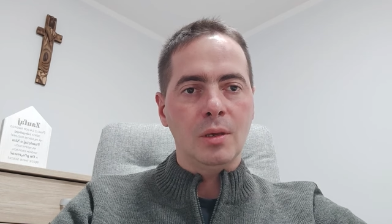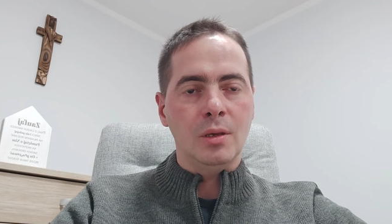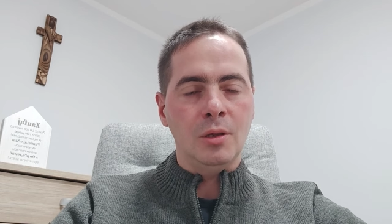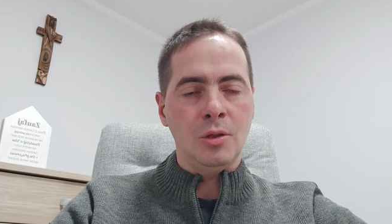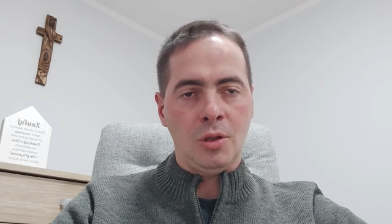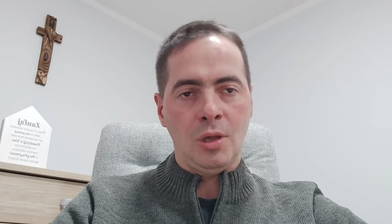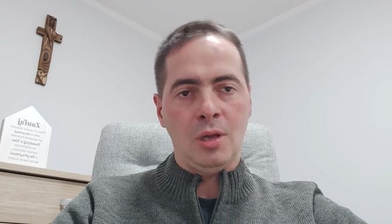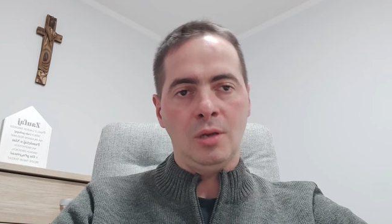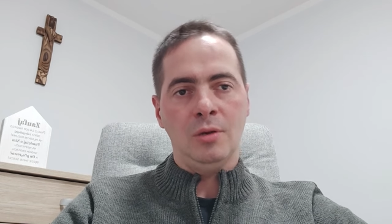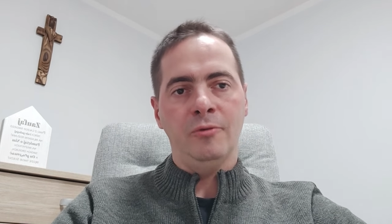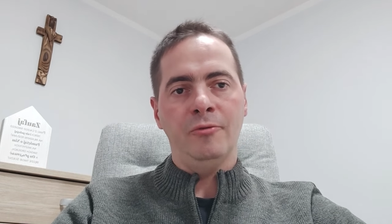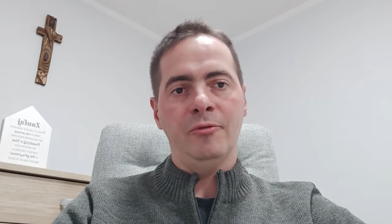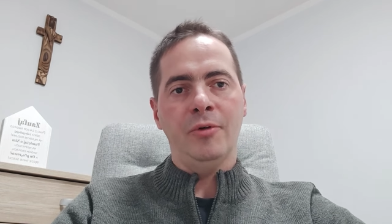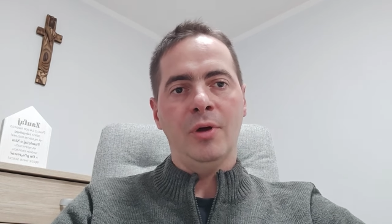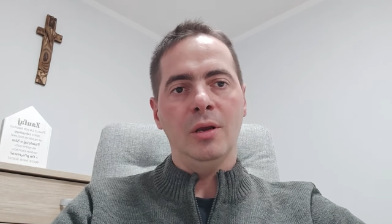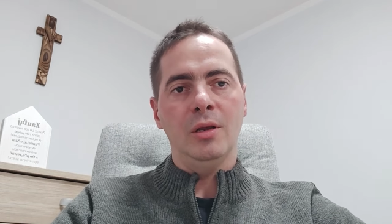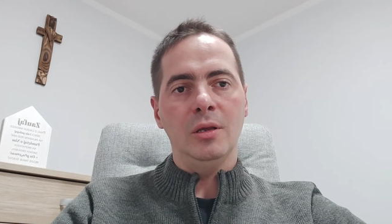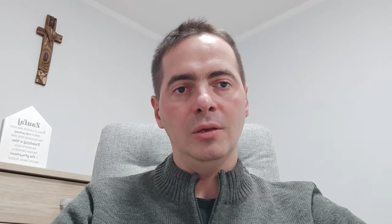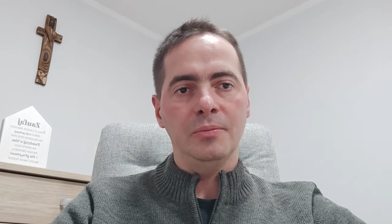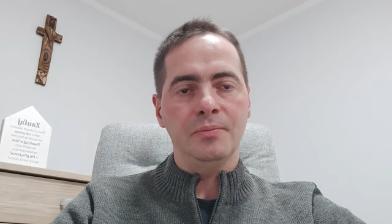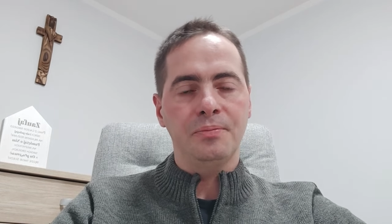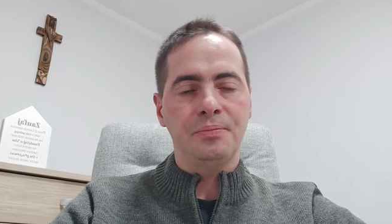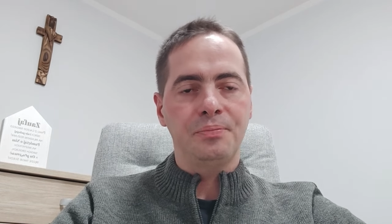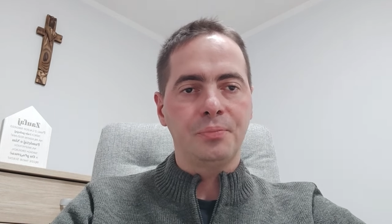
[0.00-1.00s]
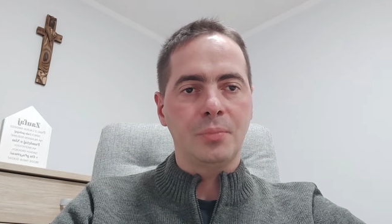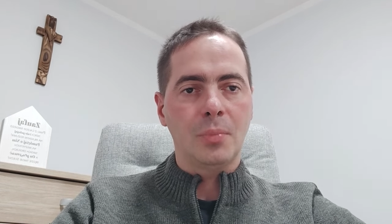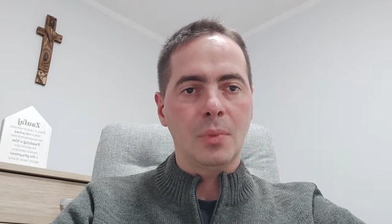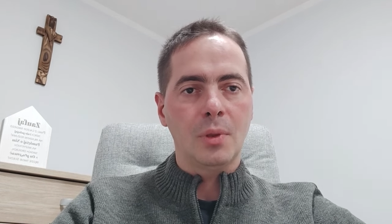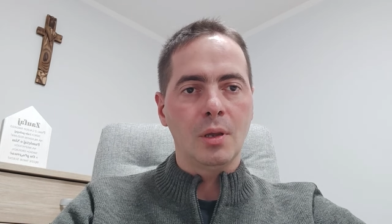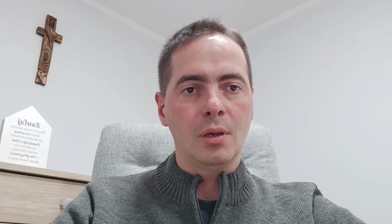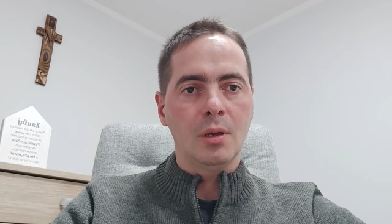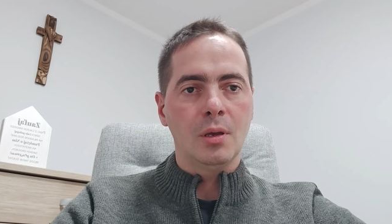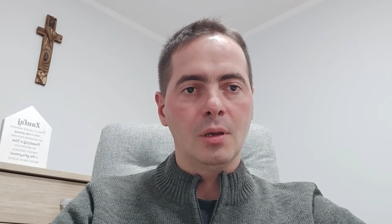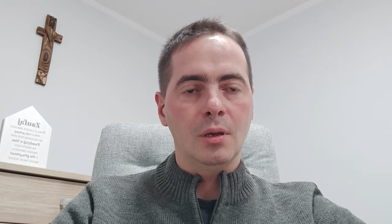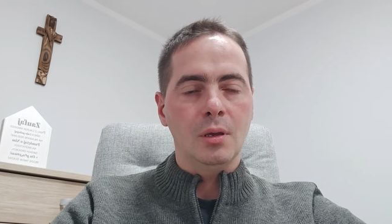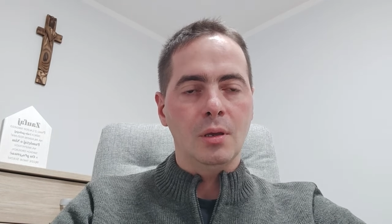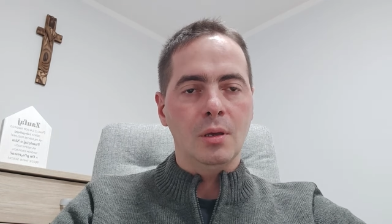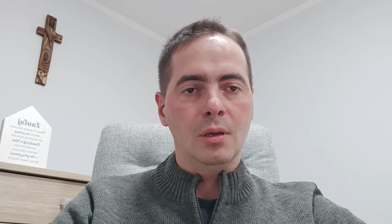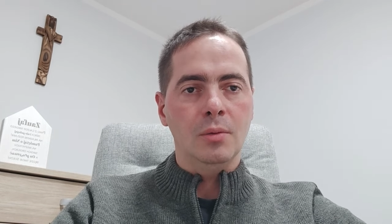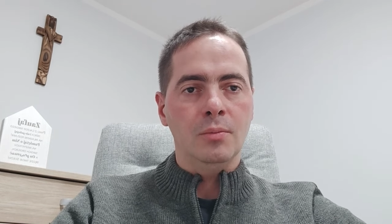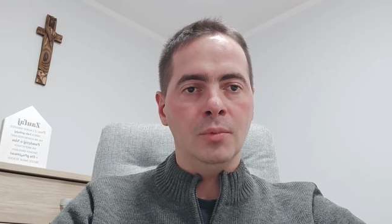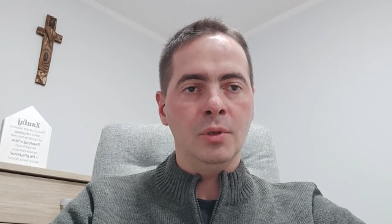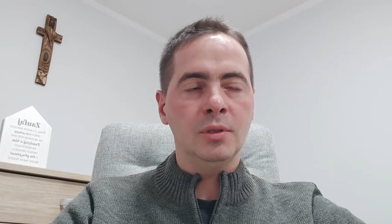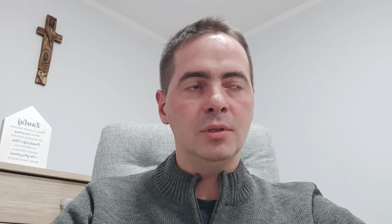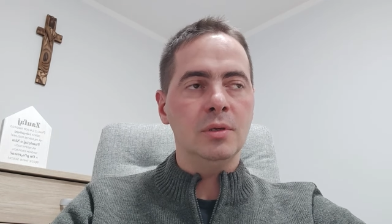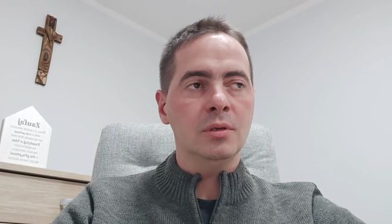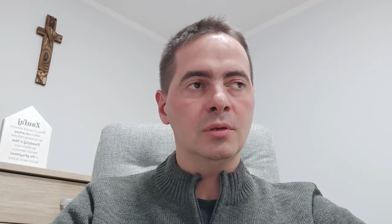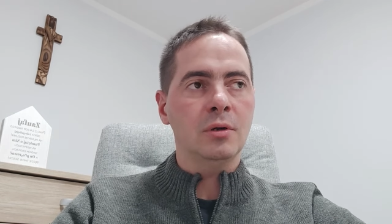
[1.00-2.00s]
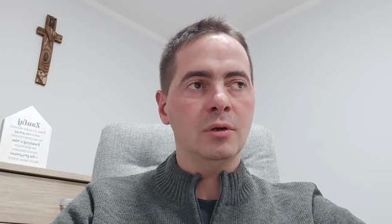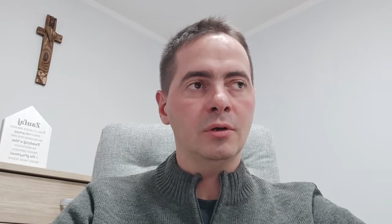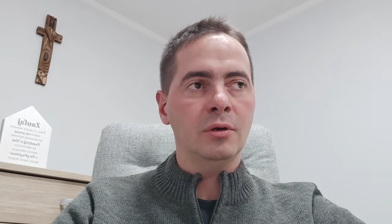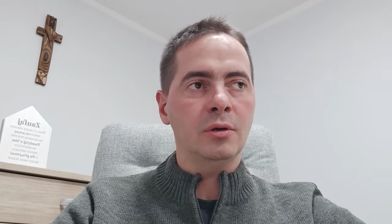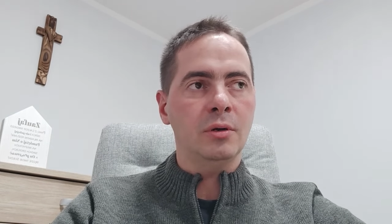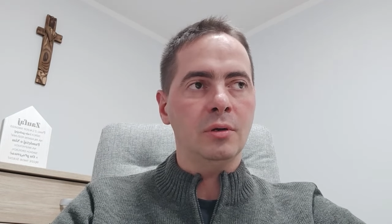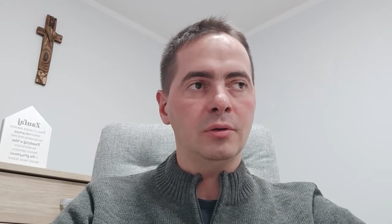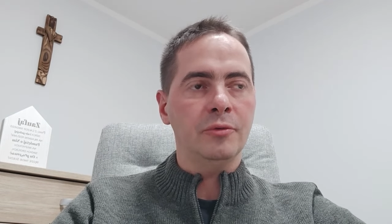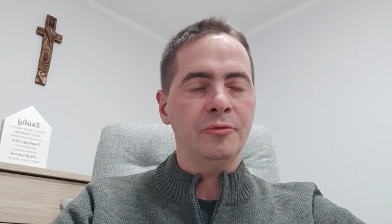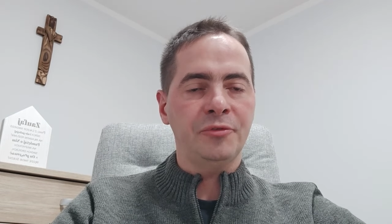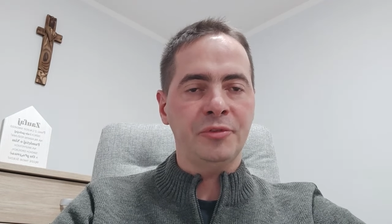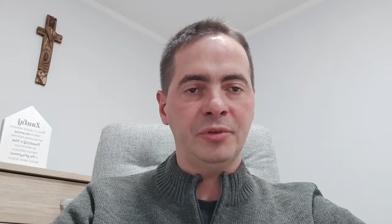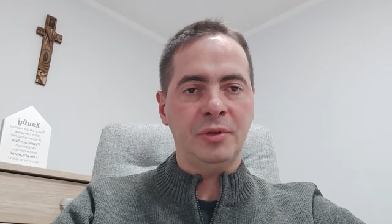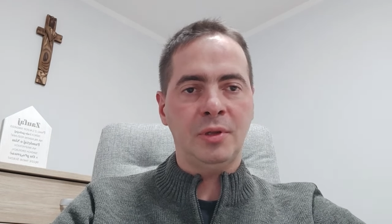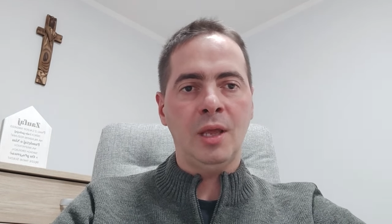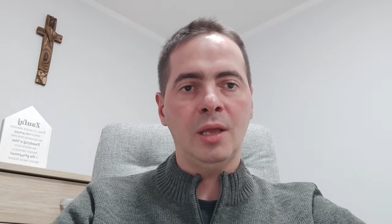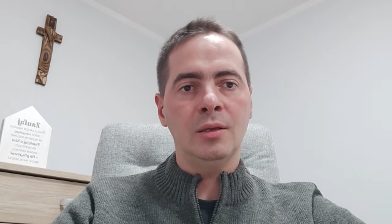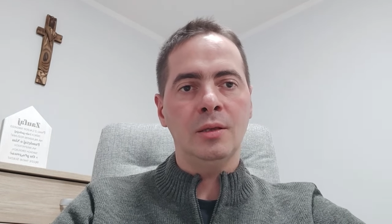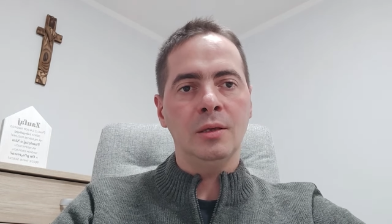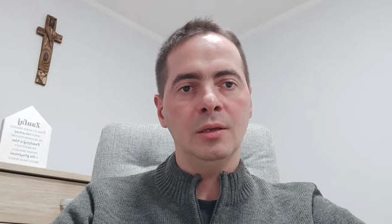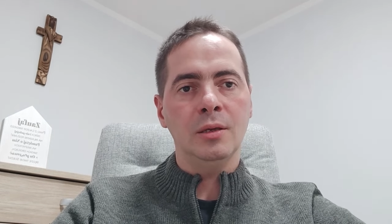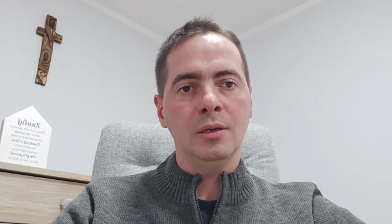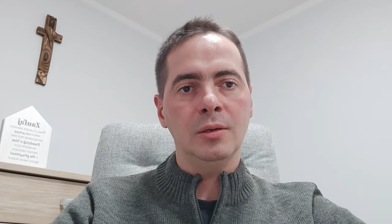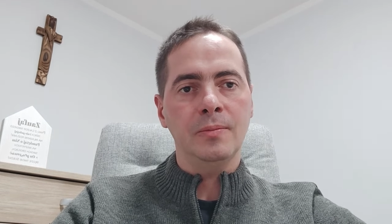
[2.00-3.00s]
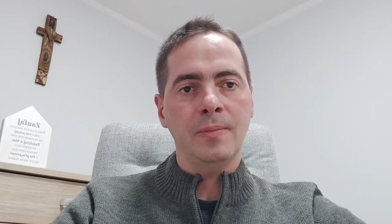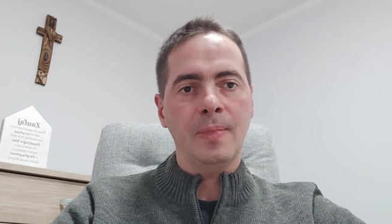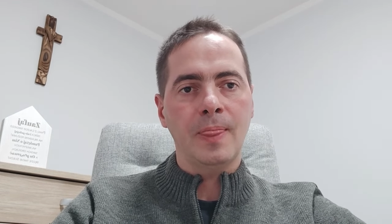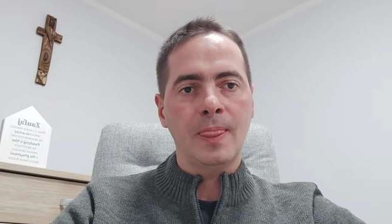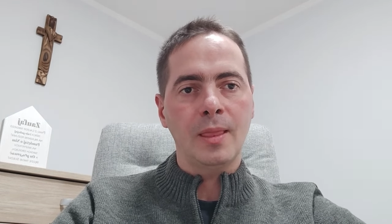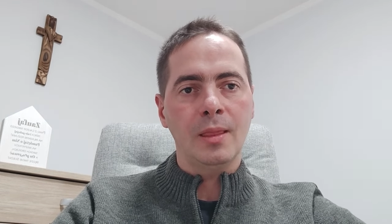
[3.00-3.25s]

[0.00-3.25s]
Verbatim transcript: i szanowali. Bo tylko wtedy